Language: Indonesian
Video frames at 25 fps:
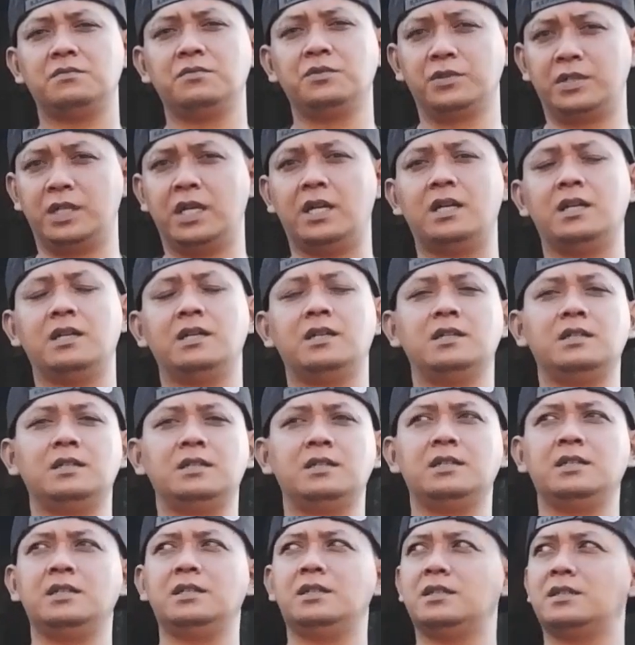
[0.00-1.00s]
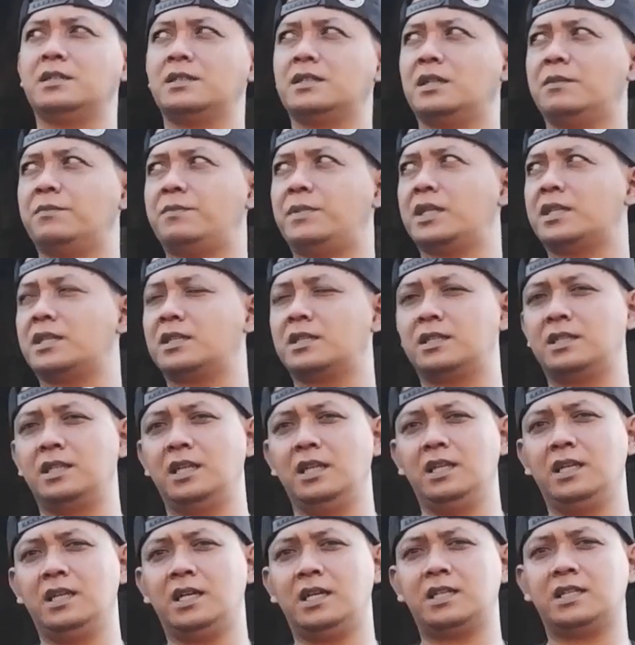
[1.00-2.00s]
Buddha dapat
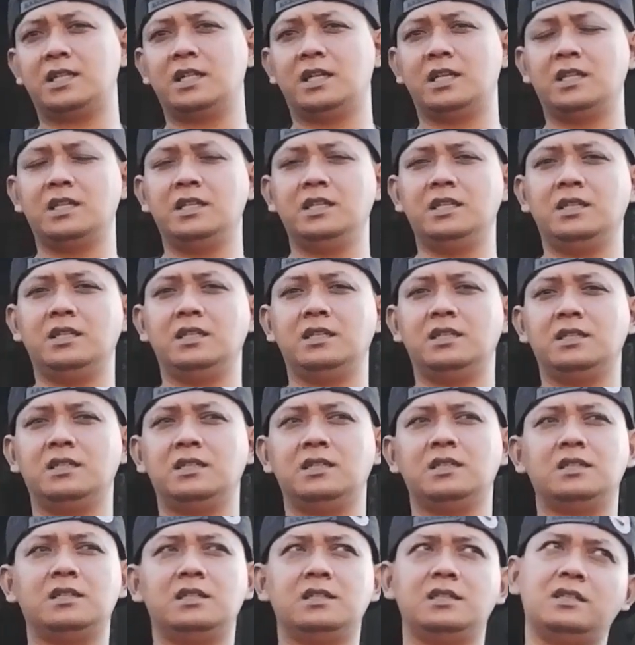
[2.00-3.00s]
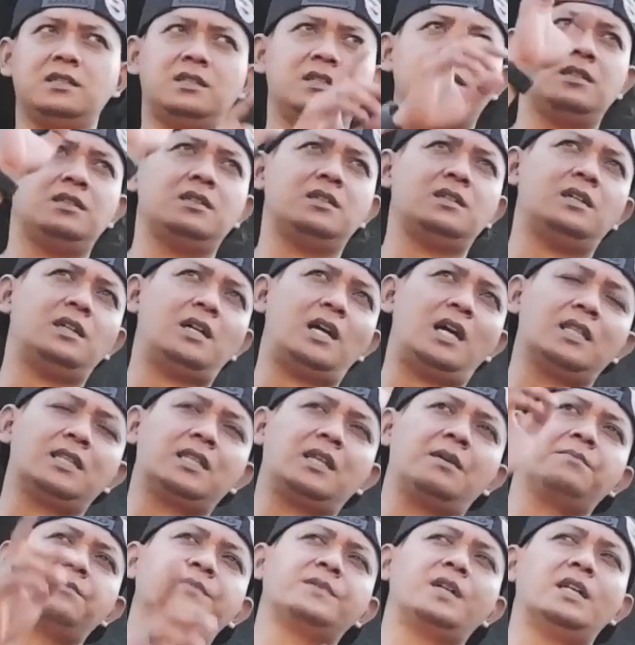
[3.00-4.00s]
dilihat dari
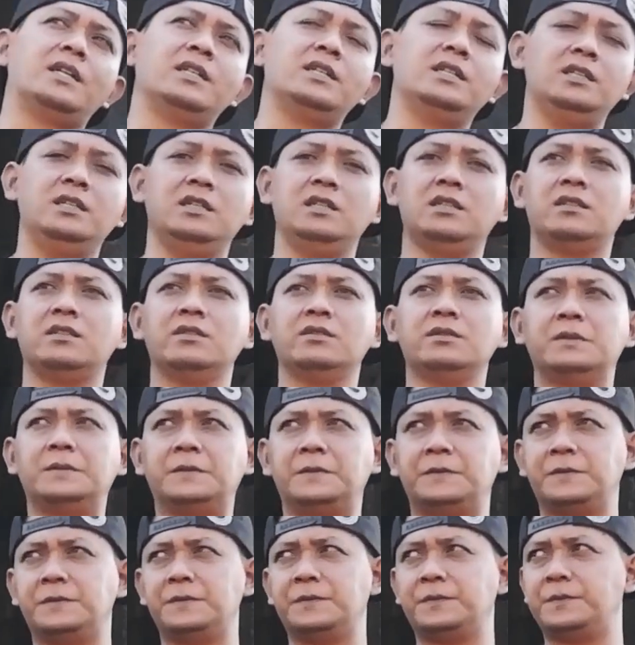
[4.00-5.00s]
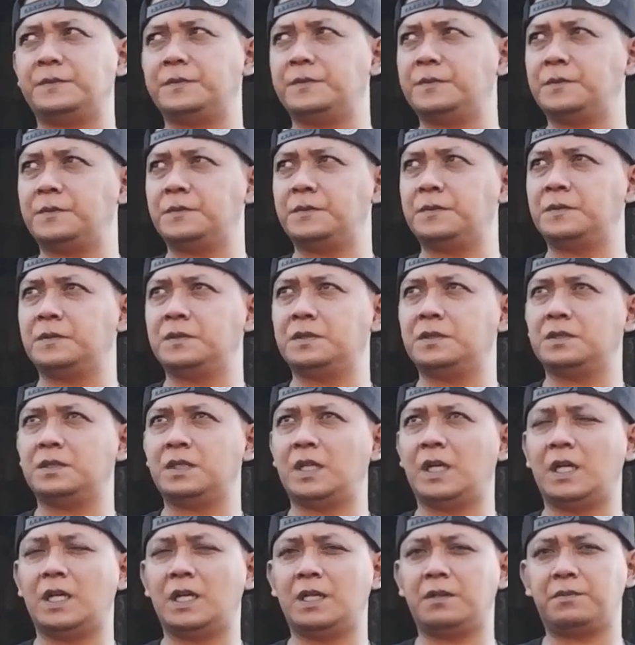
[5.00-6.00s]
atap candi itu
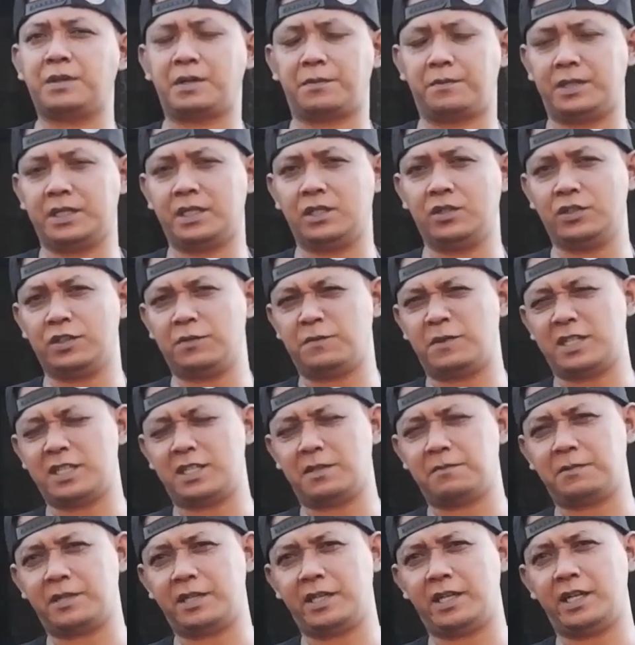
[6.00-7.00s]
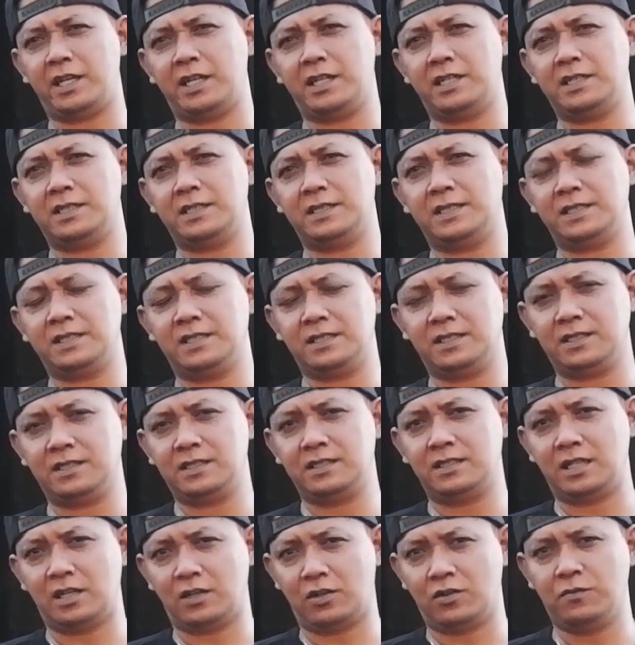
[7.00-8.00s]
uh, berbentuk semacam kayak
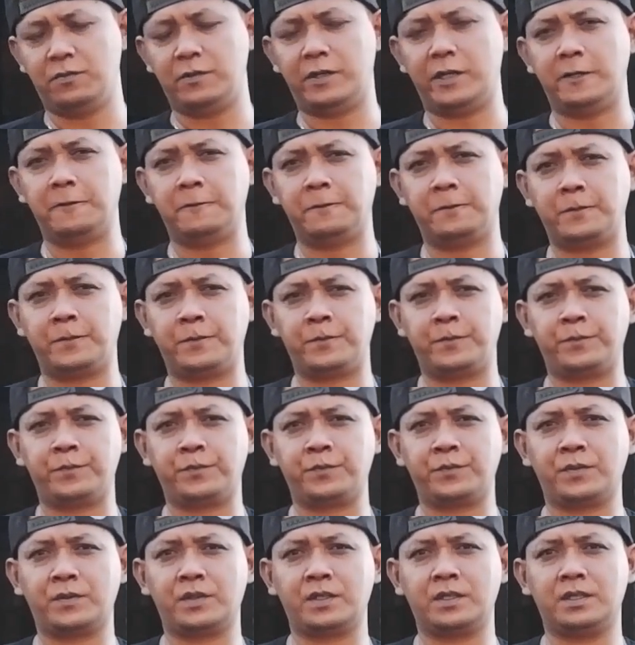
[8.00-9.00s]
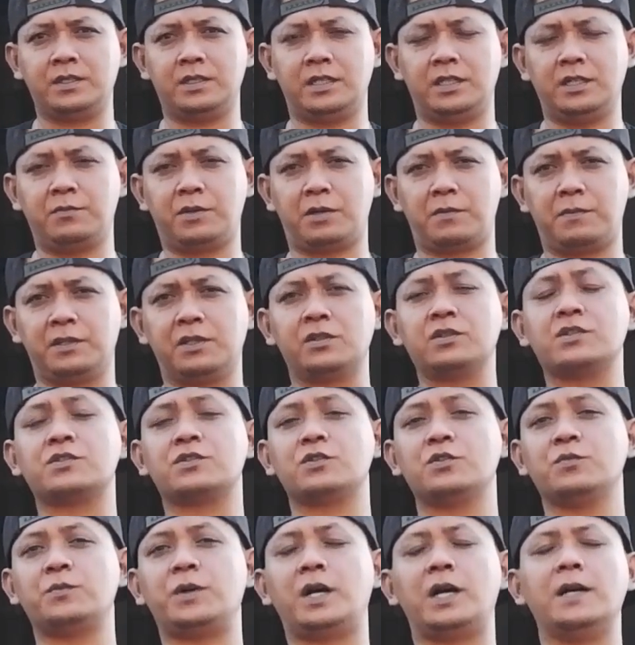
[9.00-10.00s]
dagoba jadi berbentuk
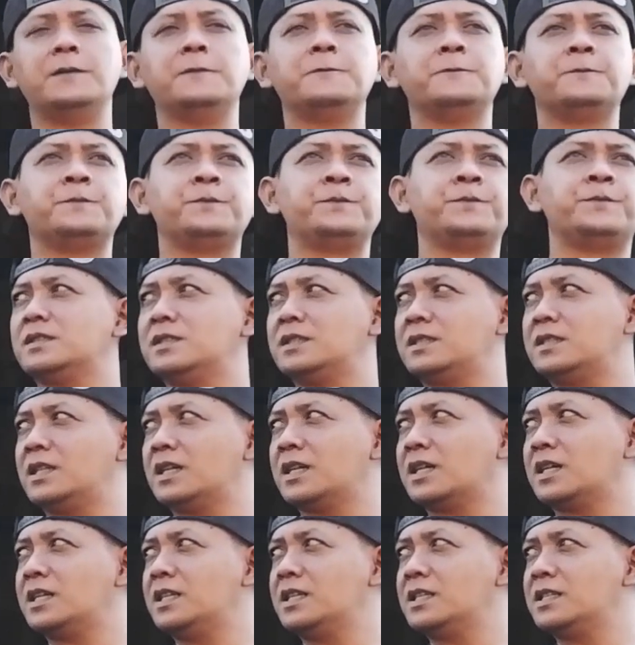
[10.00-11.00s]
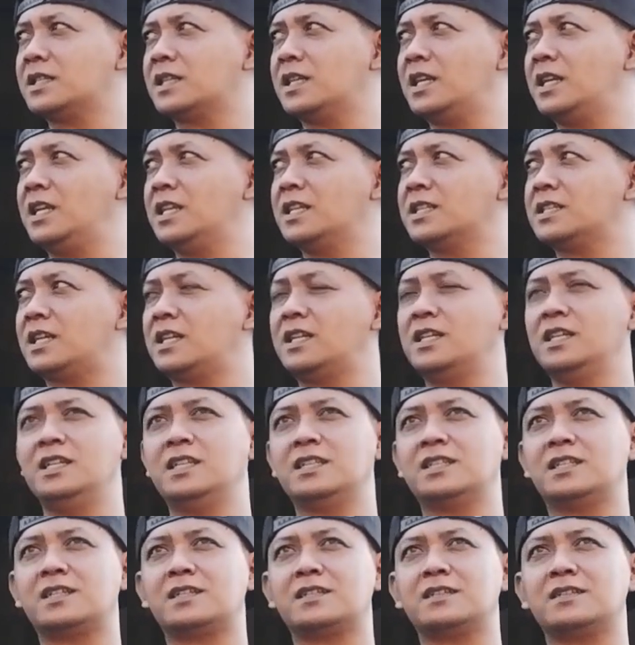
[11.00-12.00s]
stupa sedangkan di sekeliling candi
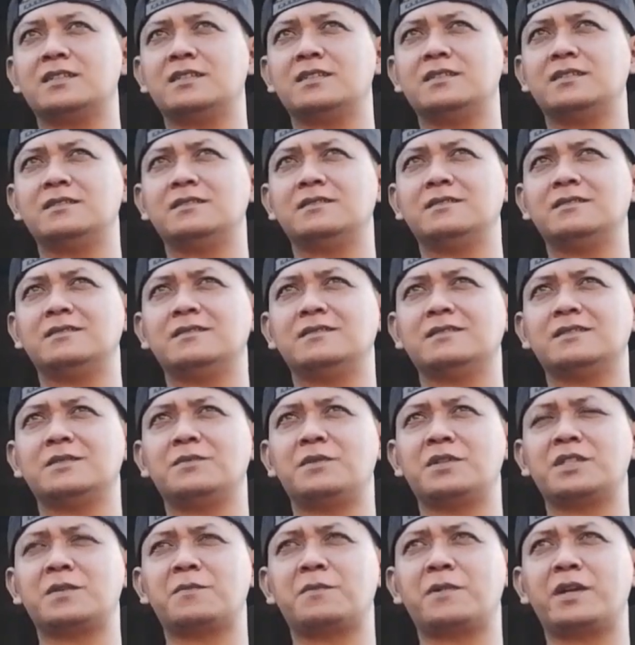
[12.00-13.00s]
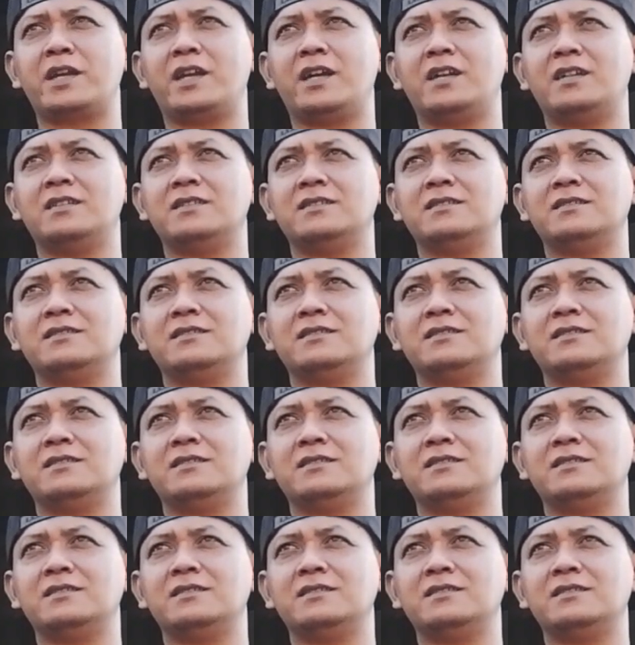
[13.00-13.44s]
ini tetap kayak